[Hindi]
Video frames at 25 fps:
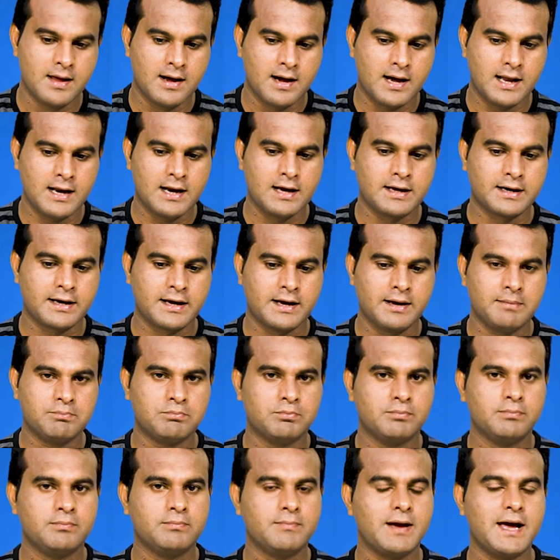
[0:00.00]
हालांकि
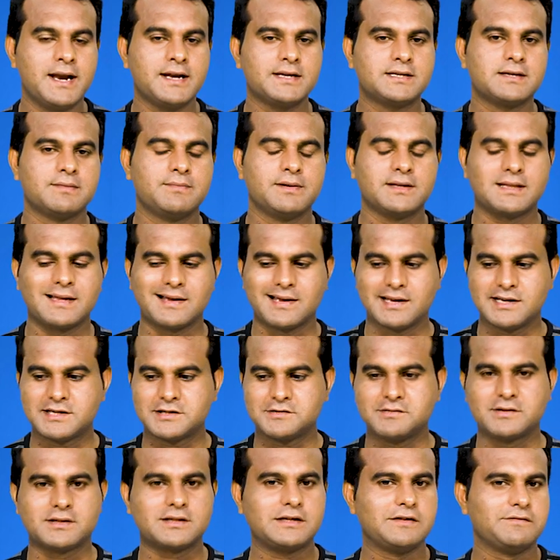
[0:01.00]
मैं नहीं समझता कि
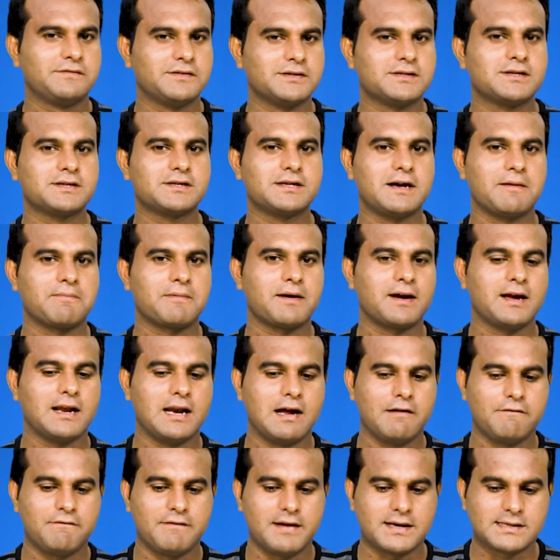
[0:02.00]
इस वक्त चीफ जस्टिस साहब के
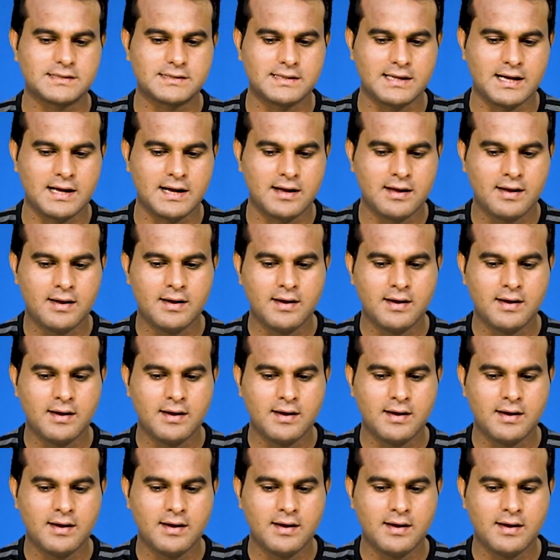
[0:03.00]
ख़िलाफ़ फ़ैसला